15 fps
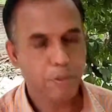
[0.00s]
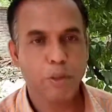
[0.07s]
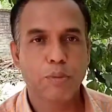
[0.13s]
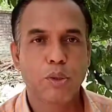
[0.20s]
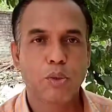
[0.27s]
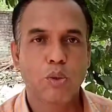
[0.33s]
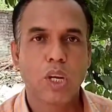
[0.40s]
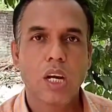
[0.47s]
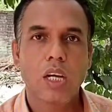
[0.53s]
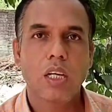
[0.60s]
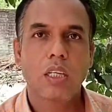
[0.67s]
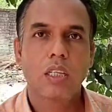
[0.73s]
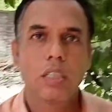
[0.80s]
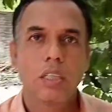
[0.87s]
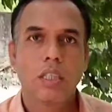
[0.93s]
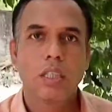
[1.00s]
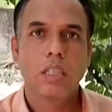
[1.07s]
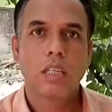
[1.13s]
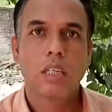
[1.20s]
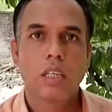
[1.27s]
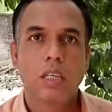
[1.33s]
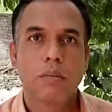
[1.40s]
প্রিয় বন্ধুরা
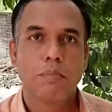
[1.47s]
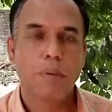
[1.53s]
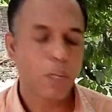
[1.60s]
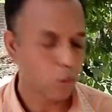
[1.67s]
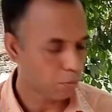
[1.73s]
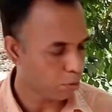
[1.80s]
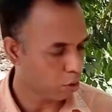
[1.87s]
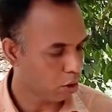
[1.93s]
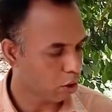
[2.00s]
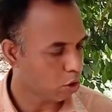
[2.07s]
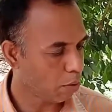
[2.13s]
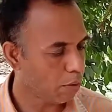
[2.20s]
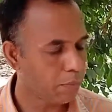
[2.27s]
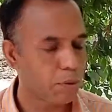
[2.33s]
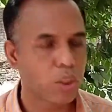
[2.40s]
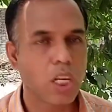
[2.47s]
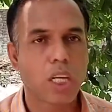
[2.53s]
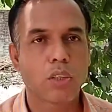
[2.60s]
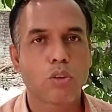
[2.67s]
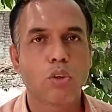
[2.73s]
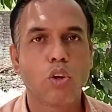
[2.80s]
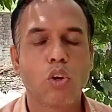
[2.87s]
পাঠক বন্ধুরা সবার প্রতি
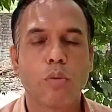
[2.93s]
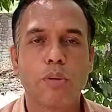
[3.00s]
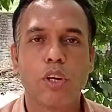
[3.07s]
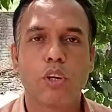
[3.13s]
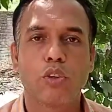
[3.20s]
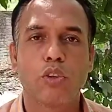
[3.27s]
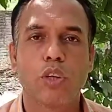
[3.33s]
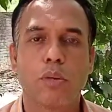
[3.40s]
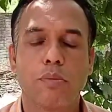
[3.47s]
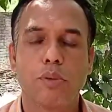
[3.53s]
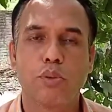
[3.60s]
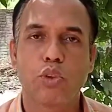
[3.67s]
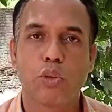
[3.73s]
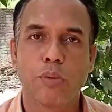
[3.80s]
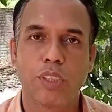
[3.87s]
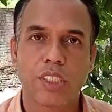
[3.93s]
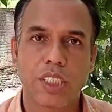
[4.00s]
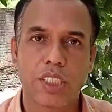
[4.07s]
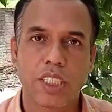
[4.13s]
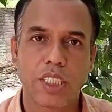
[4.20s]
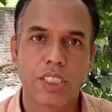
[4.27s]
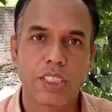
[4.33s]
আন্তরিক অভিনন্দন এবং
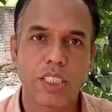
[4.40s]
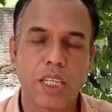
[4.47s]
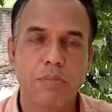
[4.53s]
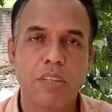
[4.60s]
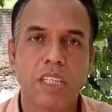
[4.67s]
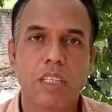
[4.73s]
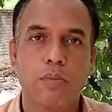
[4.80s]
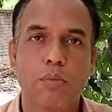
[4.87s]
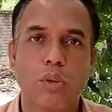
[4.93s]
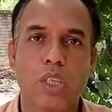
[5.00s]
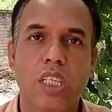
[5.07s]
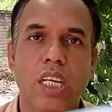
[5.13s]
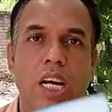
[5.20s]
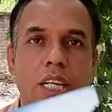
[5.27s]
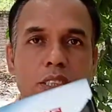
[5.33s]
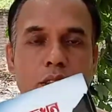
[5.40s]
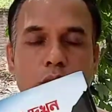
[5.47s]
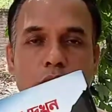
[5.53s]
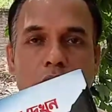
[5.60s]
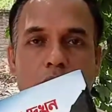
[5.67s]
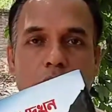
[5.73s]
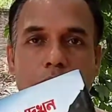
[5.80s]
শুভেচ্ছা জানাচ্ছি আমি একটি বই নিয়ে হাজির
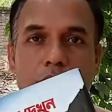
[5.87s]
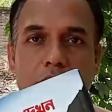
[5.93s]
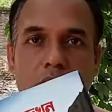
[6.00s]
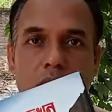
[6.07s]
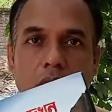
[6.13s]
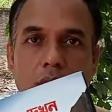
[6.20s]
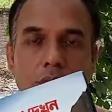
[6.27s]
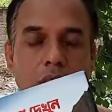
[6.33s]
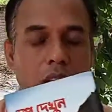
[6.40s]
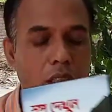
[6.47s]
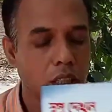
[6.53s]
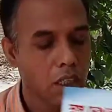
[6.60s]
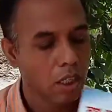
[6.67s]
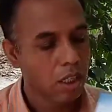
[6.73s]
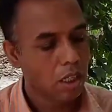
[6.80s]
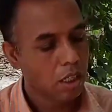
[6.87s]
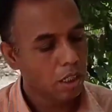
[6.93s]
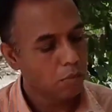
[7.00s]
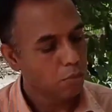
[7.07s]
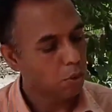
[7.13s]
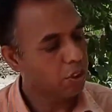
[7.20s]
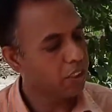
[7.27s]
হয়েছি আপনাদের সামনে
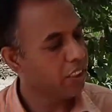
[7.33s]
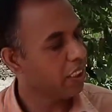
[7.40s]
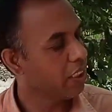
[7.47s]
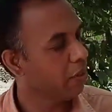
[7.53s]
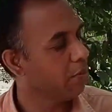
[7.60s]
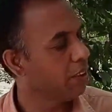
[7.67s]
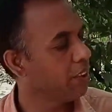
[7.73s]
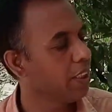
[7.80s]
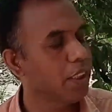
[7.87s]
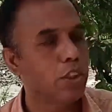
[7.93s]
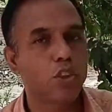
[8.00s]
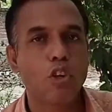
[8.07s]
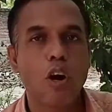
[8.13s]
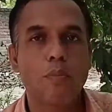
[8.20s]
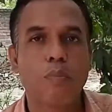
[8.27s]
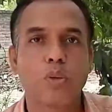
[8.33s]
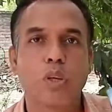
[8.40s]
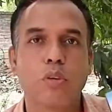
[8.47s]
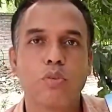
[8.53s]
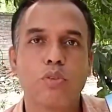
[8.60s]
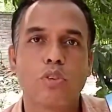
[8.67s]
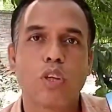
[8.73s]
বইটি দেখতে পাচ্ছেন স্বপ্ন
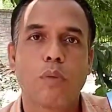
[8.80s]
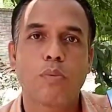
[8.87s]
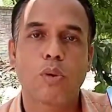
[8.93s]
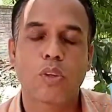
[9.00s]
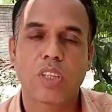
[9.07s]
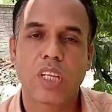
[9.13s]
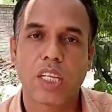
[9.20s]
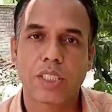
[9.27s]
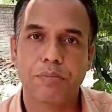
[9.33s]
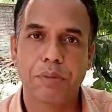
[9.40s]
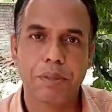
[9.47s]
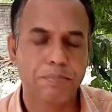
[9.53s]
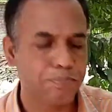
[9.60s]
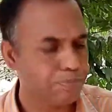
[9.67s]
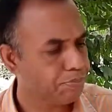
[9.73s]
দেখুন সফলতা আসবে